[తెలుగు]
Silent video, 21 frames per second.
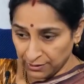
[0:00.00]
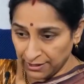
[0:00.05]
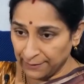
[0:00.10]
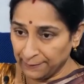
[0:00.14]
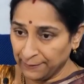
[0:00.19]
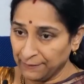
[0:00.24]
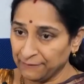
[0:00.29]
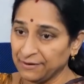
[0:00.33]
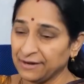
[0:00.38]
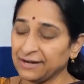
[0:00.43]

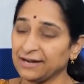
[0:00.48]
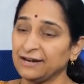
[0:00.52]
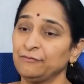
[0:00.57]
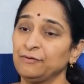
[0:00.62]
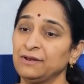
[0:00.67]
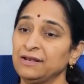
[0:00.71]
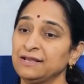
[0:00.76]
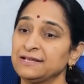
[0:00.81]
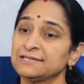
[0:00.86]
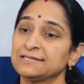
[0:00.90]
దీపం ఎక్కడ
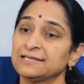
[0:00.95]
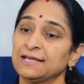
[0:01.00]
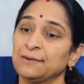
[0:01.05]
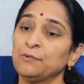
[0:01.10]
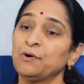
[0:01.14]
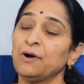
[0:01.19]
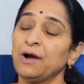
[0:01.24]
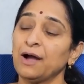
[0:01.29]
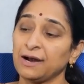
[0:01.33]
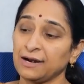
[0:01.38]

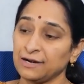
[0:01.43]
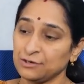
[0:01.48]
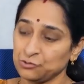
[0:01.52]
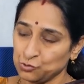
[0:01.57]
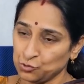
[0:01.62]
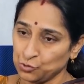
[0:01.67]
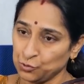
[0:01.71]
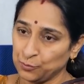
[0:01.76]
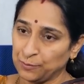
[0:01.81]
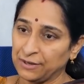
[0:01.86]
వెలిగిస్తామో అక్కడ
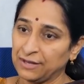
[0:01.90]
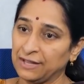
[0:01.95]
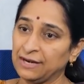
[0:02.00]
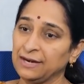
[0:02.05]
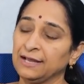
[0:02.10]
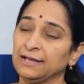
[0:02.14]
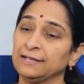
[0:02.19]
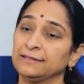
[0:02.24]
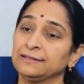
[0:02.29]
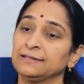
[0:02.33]

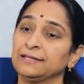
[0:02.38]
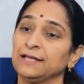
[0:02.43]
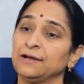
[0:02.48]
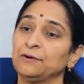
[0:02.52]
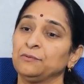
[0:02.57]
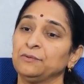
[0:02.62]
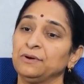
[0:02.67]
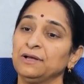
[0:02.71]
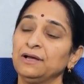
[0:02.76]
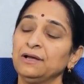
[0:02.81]
చుట్టుపక్కల అంతా
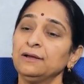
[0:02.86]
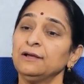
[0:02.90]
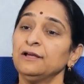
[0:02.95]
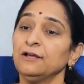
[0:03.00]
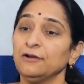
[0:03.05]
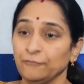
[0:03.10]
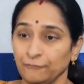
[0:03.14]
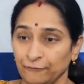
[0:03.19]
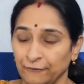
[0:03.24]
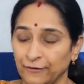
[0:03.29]
కూడా
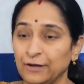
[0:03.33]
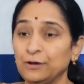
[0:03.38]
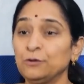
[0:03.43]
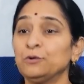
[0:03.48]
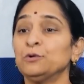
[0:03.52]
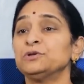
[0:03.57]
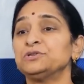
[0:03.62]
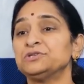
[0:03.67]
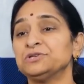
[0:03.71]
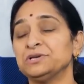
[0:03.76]

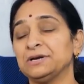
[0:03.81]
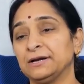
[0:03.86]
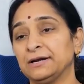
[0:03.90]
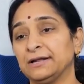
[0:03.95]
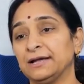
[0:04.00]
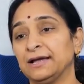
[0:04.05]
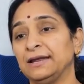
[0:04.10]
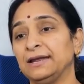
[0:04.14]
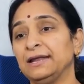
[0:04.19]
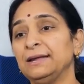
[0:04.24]
వెలుగు
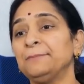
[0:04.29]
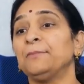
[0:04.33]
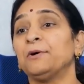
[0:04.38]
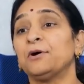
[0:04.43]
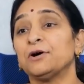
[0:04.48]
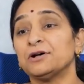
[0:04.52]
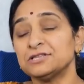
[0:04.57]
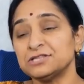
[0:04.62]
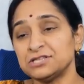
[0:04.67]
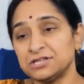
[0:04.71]
వచ్చినట్టుగానే
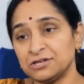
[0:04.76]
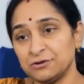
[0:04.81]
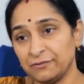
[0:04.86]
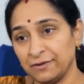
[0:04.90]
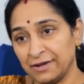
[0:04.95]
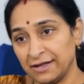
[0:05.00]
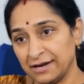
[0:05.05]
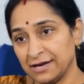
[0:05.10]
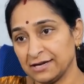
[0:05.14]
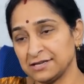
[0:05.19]

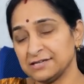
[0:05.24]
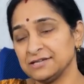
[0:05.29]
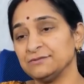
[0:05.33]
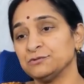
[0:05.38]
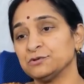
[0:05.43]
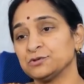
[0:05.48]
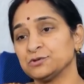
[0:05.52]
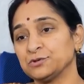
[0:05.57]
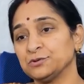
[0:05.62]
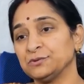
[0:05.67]
పాజిటివ్ ఎనర్జీ
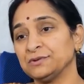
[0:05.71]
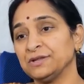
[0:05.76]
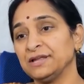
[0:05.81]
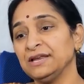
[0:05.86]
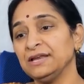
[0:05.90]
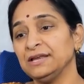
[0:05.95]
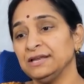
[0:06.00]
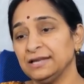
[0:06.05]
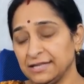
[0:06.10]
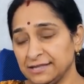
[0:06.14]

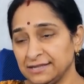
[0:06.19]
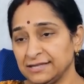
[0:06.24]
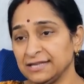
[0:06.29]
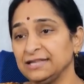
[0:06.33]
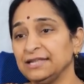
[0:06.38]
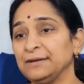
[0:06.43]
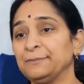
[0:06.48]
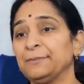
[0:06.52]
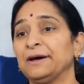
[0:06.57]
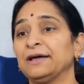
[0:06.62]
వస్తుందని
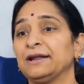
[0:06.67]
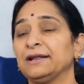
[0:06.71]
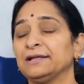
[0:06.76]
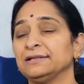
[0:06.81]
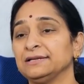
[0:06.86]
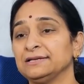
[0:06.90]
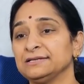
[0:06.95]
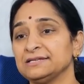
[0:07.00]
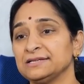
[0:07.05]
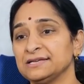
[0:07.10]
నిత్య
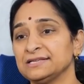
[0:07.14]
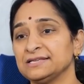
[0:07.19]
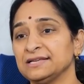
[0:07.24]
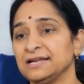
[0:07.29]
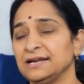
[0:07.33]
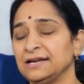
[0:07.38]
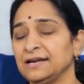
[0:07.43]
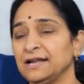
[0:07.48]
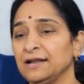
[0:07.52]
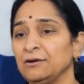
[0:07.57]
దీపారాధన
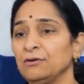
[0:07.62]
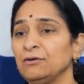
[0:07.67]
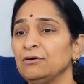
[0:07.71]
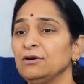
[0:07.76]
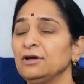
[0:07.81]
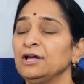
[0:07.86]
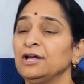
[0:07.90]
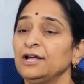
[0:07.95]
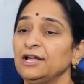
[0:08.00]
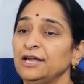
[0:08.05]
చేసే ఇళ్లలో
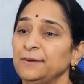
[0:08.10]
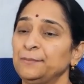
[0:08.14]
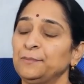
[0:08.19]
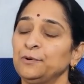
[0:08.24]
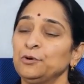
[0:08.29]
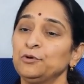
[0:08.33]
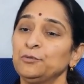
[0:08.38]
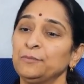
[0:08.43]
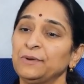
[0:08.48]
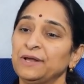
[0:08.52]

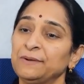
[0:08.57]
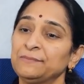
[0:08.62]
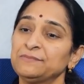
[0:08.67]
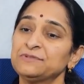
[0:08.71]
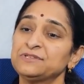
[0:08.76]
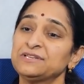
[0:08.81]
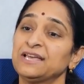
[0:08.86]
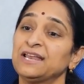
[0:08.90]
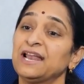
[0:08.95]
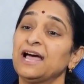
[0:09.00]
ఇప్పుడు మనం
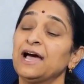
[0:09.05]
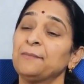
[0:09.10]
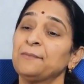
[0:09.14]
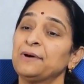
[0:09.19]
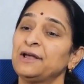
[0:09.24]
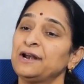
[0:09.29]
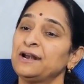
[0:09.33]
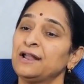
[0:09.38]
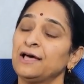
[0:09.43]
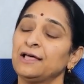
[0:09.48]

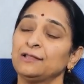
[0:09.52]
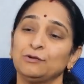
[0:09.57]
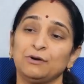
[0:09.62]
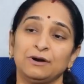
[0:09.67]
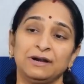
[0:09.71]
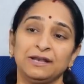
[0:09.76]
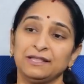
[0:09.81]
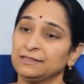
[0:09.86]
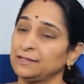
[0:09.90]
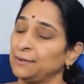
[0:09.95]

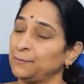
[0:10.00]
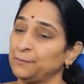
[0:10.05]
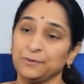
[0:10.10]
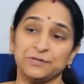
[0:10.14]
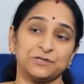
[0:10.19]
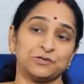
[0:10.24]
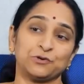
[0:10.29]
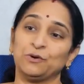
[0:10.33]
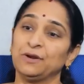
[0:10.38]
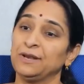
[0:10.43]
జరామరణాదులని
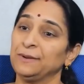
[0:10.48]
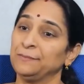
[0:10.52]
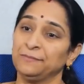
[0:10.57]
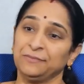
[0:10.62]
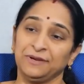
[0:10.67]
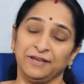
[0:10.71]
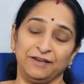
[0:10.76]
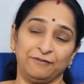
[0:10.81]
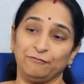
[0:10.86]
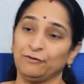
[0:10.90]

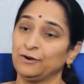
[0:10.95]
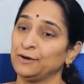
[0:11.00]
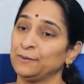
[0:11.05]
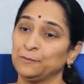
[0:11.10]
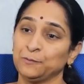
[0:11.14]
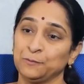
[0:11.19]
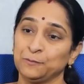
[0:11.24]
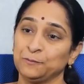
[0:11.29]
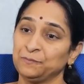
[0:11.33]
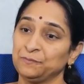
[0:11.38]
తప్పించుకోలేము
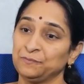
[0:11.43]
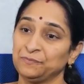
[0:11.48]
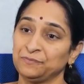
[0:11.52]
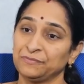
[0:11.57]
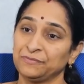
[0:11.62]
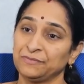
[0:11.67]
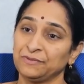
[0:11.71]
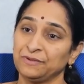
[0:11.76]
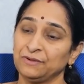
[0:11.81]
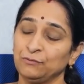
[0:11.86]
ఎవ్వరం
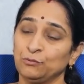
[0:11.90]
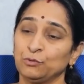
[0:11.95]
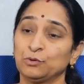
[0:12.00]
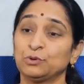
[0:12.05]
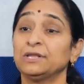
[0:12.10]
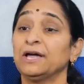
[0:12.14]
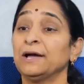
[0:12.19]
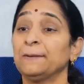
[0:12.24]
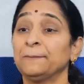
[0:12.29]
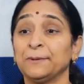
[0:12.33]

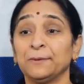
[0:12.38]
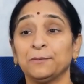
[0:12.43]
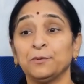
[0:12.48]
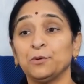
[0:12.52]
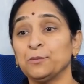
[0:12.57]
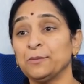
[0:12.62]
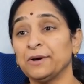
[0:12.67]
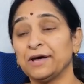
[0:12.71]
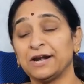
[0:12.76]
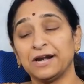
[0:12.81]

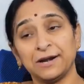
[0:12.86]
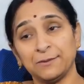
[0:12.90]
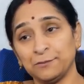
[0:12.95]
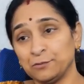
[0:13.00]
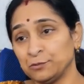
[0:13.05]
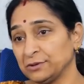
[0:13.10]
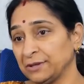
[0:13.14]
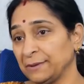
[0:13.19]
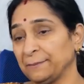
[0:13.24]
వృద్ధాప్యము మరణము